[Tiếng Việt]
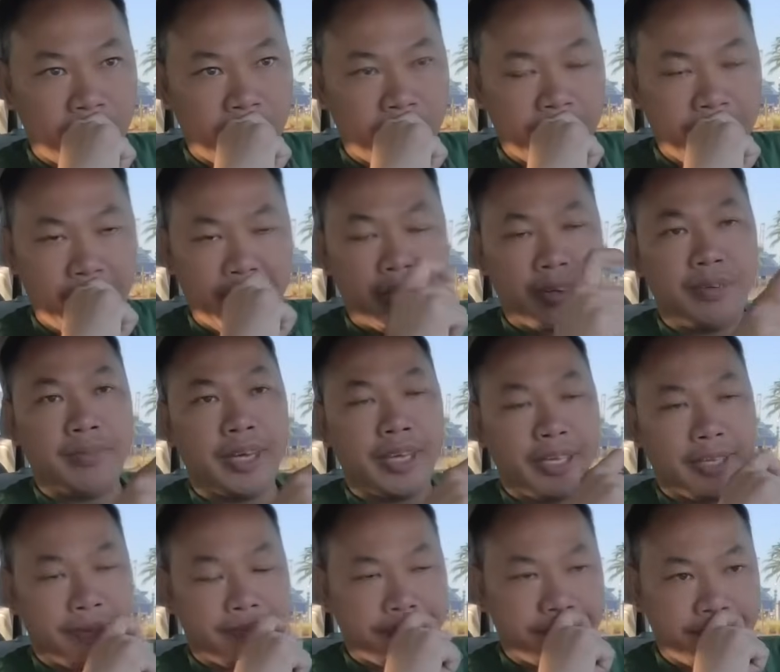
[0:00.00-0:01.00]
mẹ của
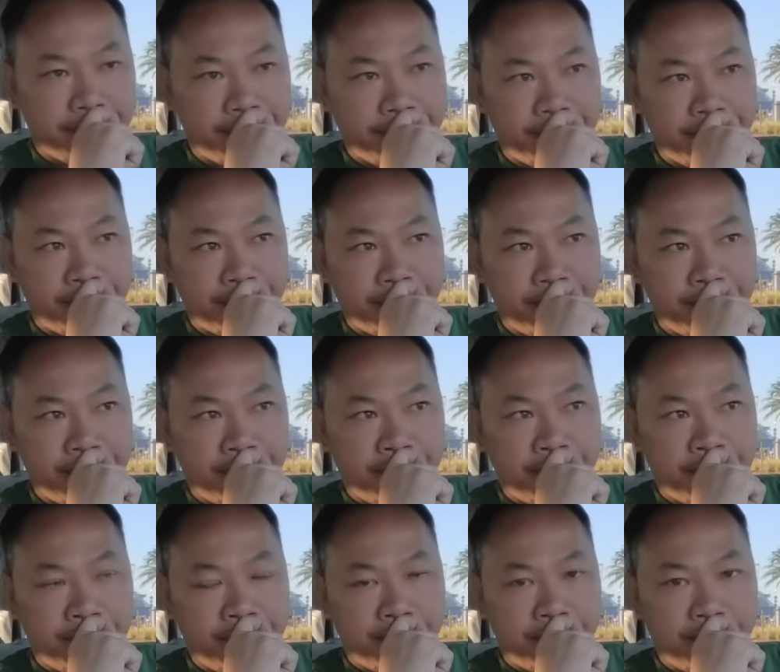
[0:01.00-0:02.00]
mày
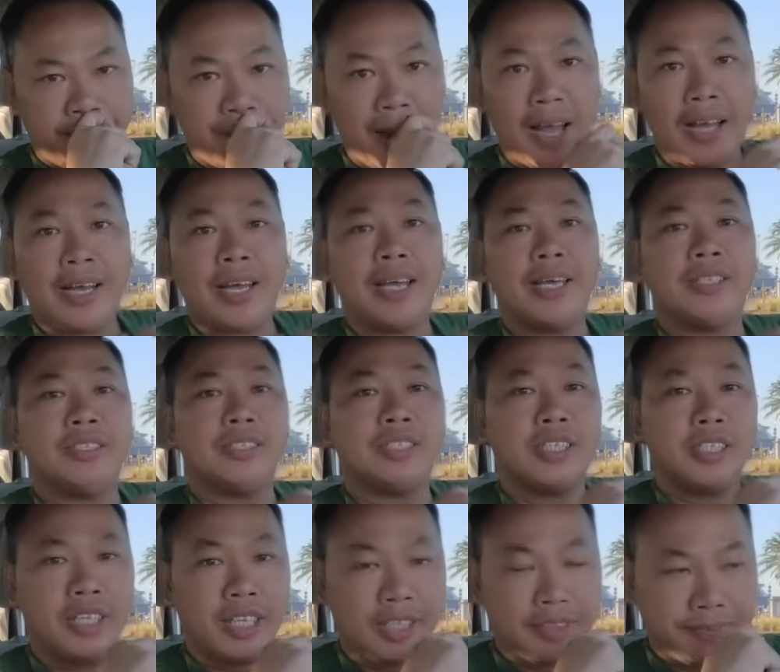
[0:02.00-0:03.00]
ba ngày nữa
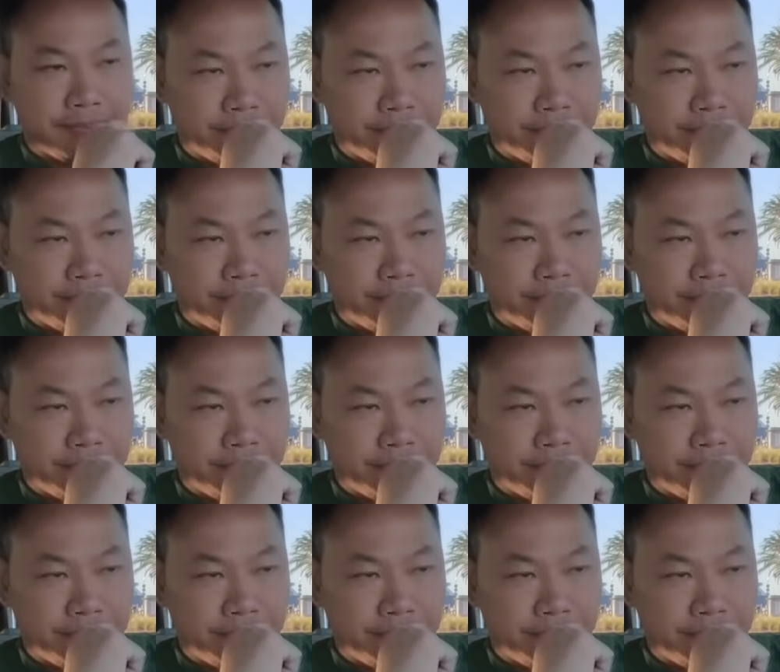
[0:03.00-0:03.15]
sẽ chết